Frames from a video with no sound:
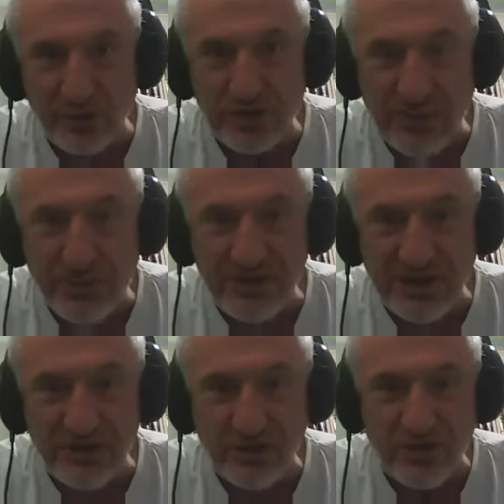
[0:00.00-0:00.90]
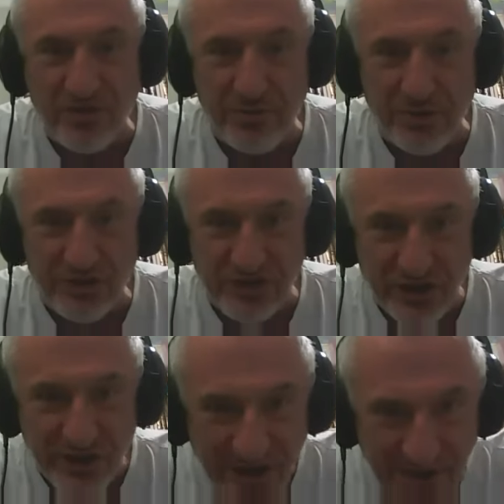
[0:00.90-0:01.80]
Уже 50 очков
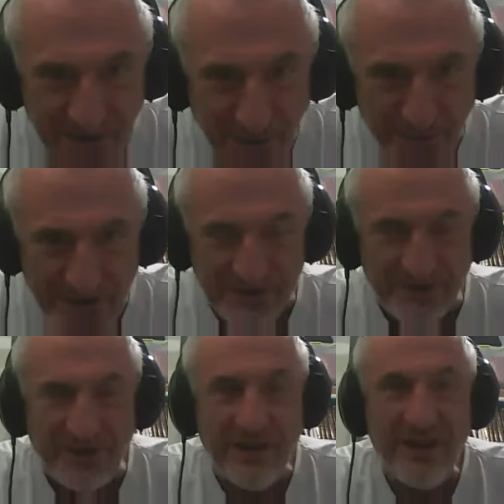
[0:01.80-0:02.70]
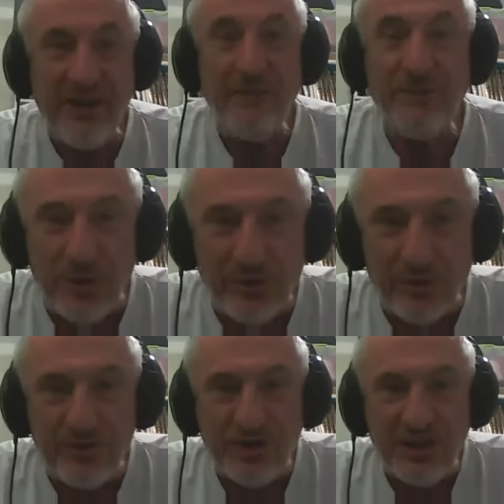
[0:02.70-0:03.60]
получил. Записывай. Тору
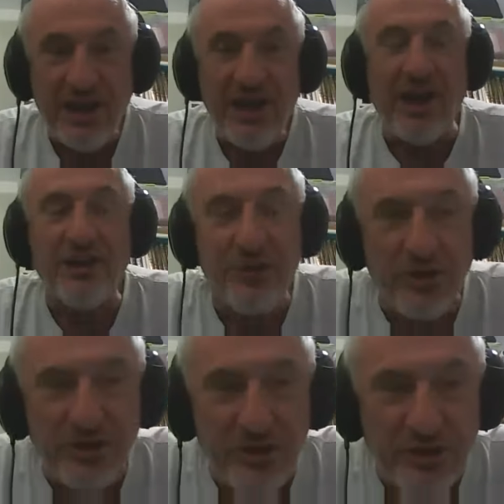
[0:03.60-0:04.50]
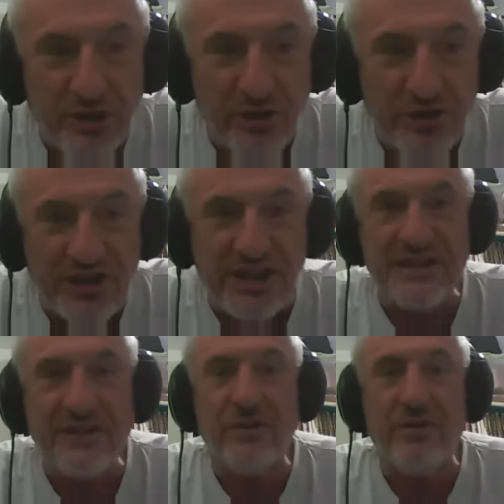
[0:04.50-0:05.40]
учить. А кто должен Тору учить? Если
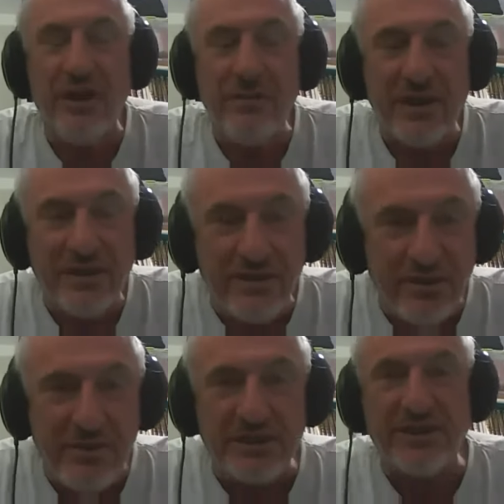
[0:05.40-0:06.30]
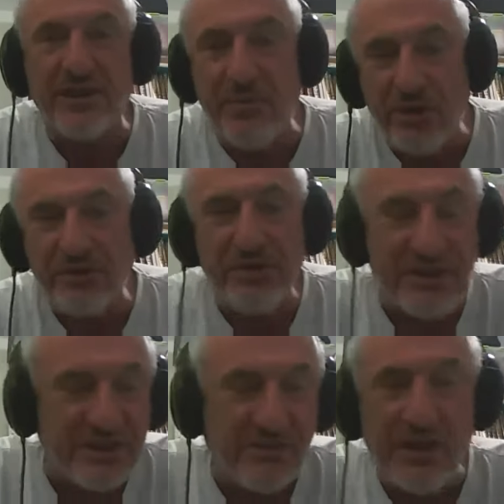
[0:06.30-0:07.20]
в то время ребята работают на
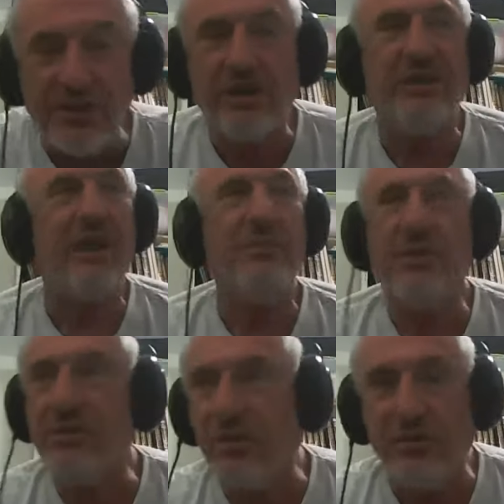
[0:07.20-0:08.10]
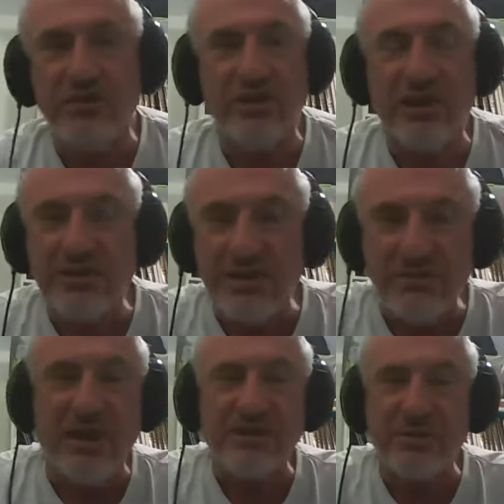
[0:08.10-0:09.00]
земле, ну когда мне Тору учить? Я
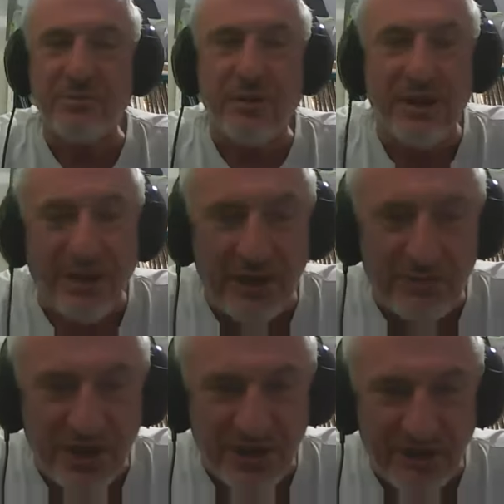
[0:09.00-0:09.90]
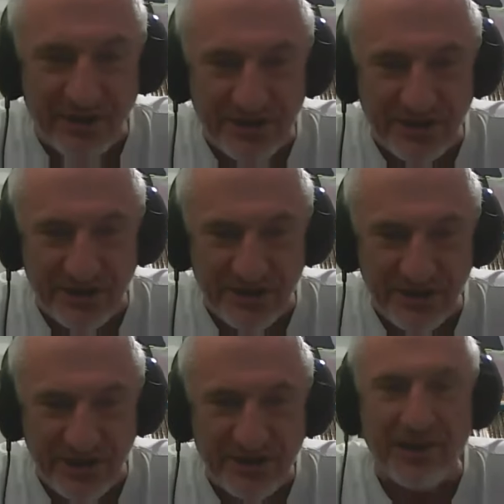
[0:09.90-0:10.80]
занимаюсь, вот по горам Женька лазит каждый
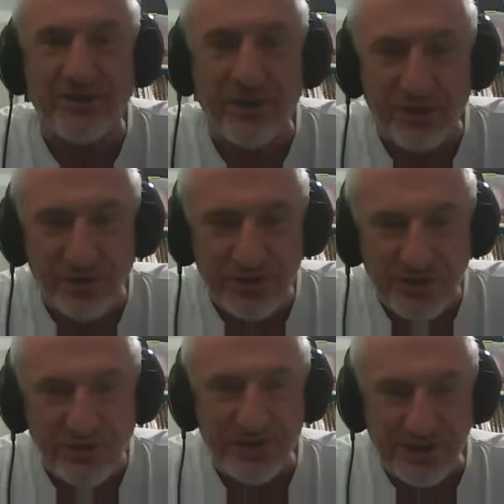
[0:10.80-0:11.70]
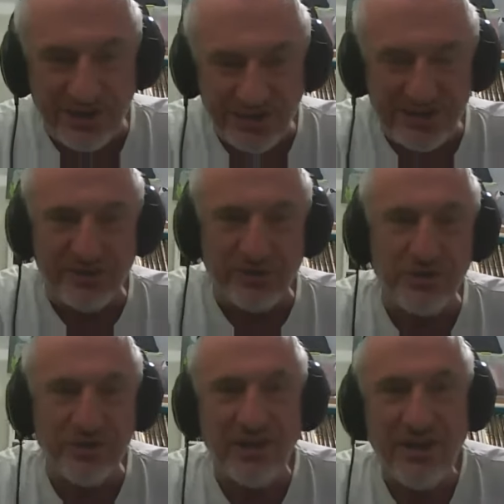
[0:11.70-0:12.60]
день. Когда Тору учить? Вот сейчас сидит учит.